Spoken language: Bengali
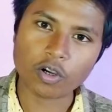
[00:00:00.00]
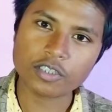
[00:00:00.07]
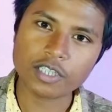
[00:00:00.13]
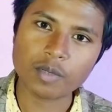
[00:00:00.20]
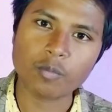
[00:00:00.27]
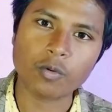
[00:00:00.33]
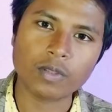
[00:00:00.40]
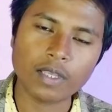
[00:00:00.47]

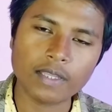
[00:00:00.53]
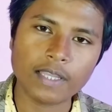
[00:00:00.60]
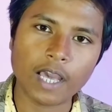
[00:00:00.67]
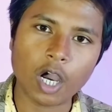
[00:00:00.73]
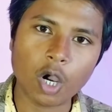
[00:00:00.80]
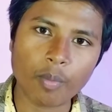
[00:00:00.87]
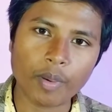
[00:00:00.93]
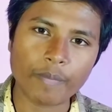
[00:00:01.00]
বক্সের মধ্যে
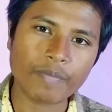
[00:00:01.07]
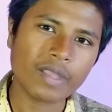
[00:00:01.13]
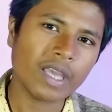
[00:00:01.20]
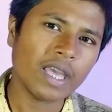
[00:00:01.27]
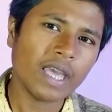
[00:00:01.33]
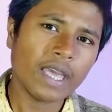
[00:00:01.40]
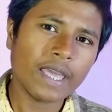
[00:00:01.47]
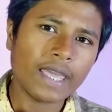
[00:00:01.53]
দেওয়া হবে
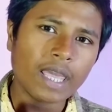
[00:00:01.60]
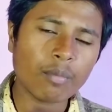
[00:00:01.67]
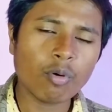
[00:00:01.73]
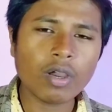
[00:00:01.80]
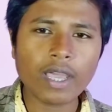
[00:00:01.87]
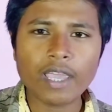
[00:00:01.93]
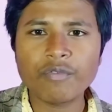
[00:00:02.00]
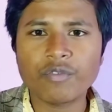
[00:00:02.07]

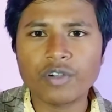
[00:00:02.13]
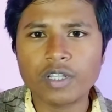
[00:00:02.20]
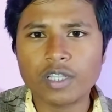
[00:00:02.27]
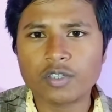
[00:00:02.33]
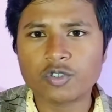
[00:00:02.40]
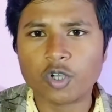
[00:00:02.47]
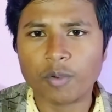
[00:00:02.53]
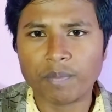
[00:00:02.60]
এবং এই
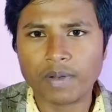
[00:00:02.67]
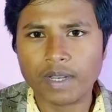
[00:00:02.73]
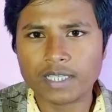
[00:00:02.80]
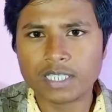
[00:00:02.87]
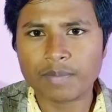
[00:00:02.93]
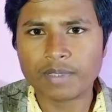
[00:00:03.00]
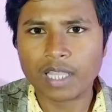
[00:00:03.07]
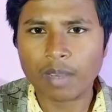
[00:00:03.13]
ফোনটিতে
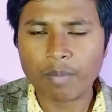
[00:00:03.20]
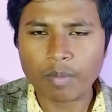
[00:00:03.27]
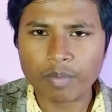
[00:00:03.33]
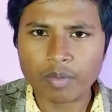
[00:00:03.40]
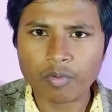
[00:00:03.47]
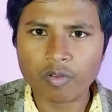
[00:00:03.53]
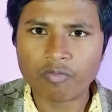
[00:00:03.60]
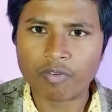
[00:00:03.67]
সফটওয়্যার হিসেবে থাকবে
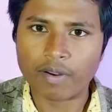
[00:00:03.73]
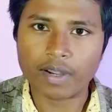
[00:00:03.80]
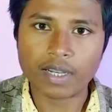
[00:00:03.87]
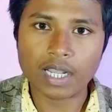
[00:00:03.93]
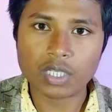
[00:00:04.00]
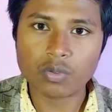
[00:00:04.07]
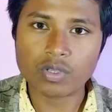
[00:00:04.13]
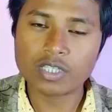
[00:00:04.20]
ভিভোর
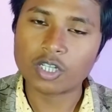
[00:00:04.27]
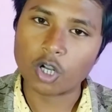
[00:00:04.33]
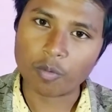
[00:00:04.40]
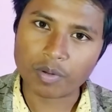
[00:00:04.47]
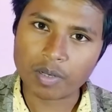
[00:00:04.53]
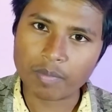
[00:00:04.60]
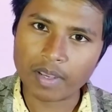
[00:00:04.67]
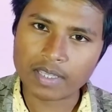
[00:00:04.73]
টাচ ওয়েসের
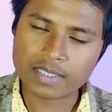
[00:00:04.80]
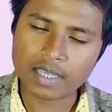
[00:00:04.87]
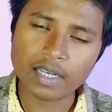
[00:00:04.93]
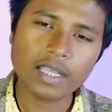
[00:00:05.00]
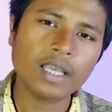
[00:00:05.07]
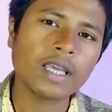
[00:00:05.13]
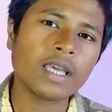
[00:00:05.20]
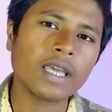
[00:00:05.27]

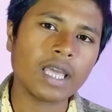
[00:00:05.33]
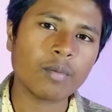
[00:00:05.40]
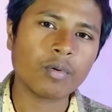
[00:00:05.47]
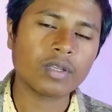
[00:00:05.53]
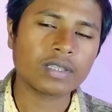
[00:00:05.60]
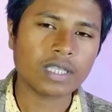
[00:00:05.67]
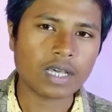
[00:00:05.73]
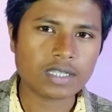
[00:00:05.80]
অপটিমাইজেশন
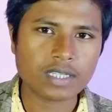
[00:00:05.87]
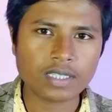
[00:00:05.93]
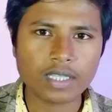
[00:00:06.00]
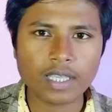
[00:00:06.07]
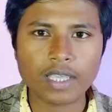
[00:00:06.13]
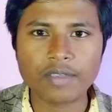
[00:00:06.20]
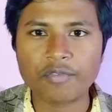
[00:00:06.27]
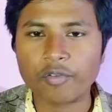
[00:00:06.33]
এবং তার
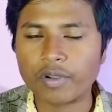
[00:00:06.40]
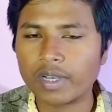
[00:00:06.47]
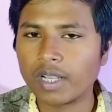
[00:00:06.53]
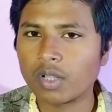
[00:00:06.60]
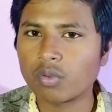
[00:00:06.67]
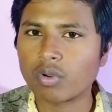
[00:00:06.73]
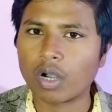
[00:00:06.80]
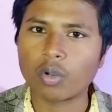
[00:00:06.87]
সাথে এই ফোনটি
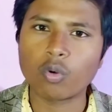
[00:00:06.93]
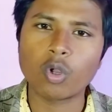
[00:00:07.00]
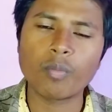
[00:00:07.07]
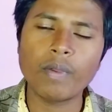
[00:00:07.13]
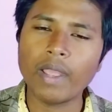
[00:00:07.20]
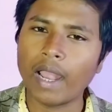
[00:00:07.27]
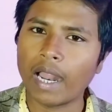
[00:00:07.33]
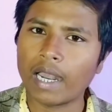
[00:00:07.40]
কিন্তু রান
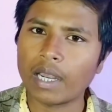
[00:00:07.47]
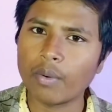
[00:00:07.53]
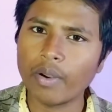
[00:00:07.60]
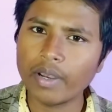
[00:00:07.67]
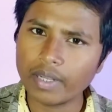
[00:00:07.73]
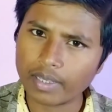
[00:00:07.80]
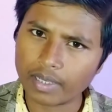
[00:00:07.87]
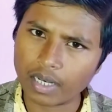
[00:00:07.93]
করবে
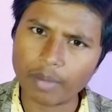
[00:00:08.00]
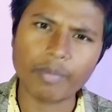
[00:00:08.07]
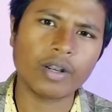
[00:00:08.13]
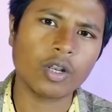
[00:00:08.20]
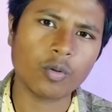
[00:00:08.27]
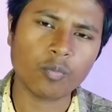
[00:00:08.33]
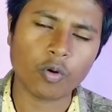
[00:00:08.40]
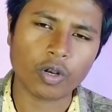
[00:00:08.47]
অ্যান্ড্রয়েড
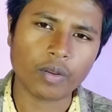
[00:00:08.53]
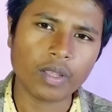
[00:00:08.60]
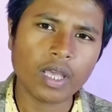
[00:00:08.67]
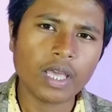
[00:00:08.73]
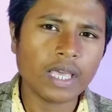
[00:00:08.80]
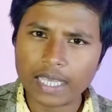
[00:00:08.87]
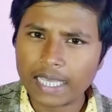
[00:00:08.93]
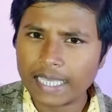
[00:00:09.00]
ইলেভেনের উপর
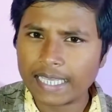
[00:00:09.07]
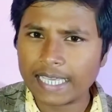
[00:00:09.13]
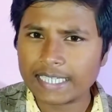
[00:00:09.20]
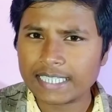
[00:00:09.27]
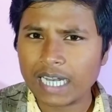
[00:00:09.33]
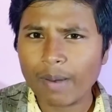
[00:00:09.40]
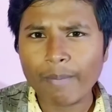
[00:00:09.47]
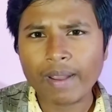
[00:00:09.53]

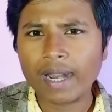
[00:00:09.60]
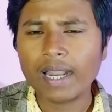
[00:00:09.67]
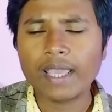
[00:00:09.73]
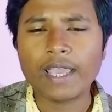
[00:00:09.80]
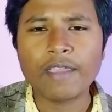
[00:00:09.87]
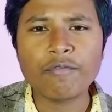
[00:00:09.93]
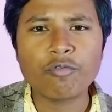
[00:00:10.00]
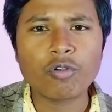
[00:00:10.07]
এছাড়াও এখানে
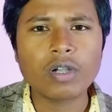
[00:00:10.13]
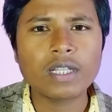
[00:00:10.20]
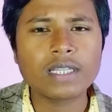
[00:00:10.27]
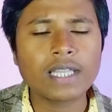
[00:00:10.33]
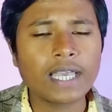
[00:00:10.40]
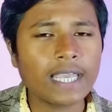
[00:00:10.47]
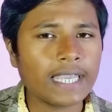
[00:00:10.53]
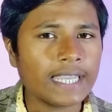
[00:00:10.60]
এই
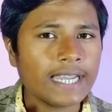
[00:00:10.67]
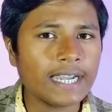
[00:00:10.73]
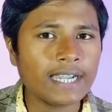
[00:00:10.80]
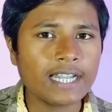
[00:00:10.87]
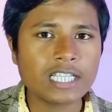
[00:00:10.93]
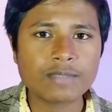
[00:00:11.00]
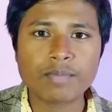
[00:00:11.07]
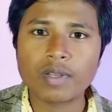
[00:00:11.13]
ফোনটিতে ইন
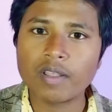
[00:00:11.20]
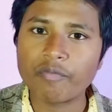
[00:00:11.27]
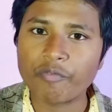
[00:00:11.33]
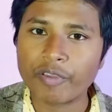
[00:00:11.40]
ডিসপ্লে